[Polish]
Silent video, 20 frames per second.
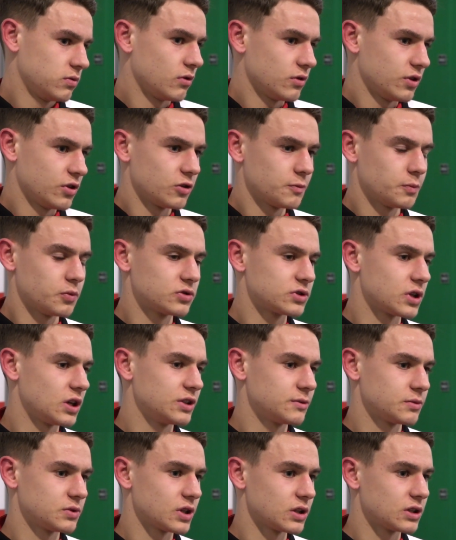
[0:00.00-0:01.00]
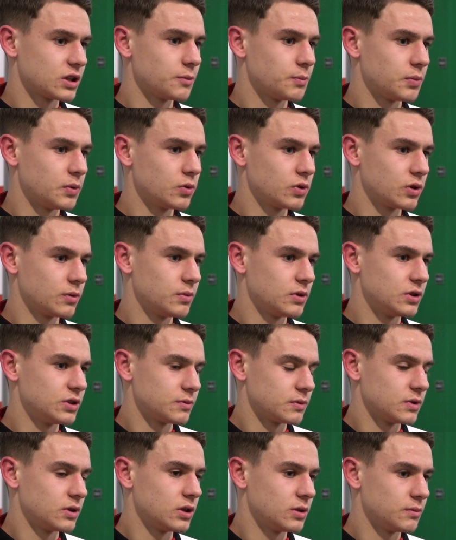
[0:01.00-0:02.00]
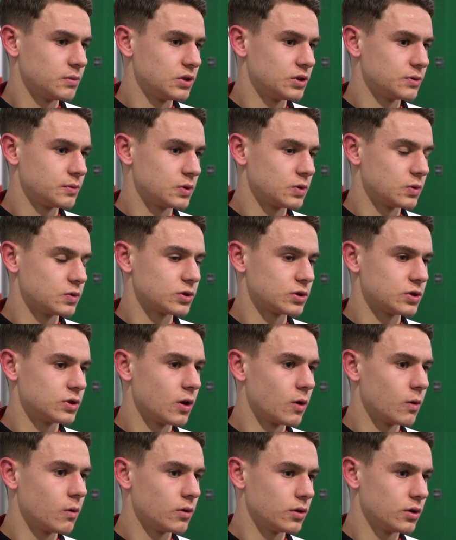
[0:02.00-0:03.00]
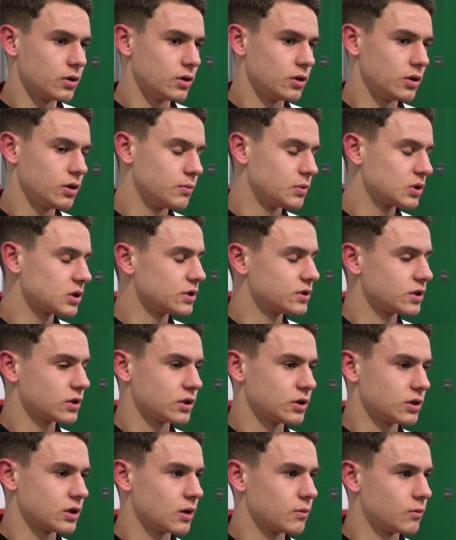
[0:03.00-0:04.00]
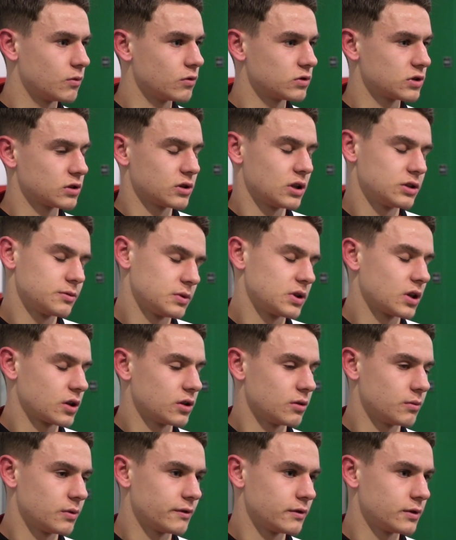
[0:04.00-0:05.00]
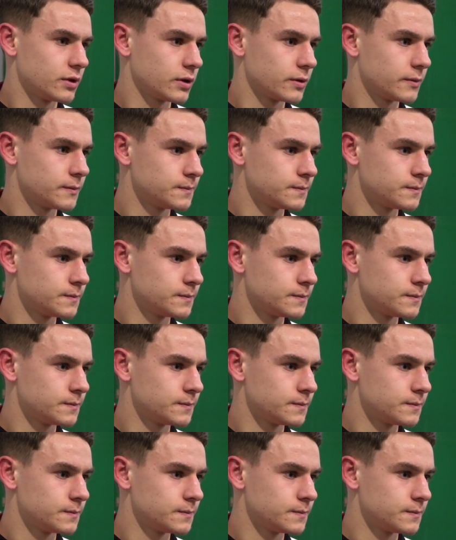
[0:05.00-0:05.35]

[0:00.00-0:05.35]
Nie odpuszczaliśmy żadnej piłki, byliśmy, byliśmy drużyną i, i myślę, że dzięki temu osiągnęliśmy taki dobry wynik